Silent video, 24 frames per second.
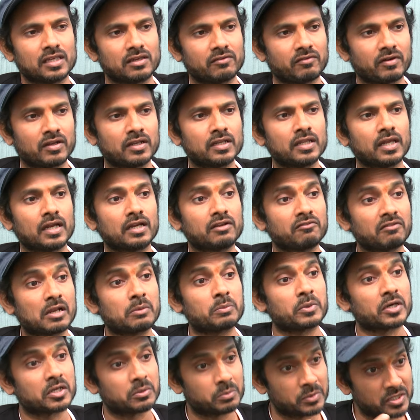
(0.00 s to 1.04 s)
ఇవన్నీ అంటే వాళ్ళ
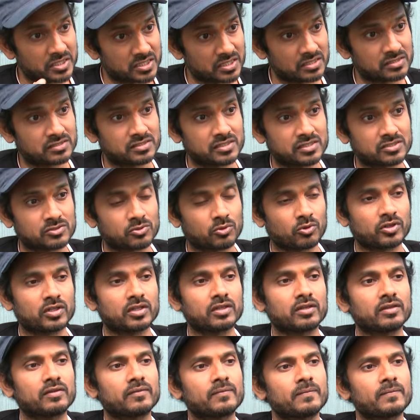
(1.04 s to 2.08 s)
పర్మిషన్స్ తీసుకొని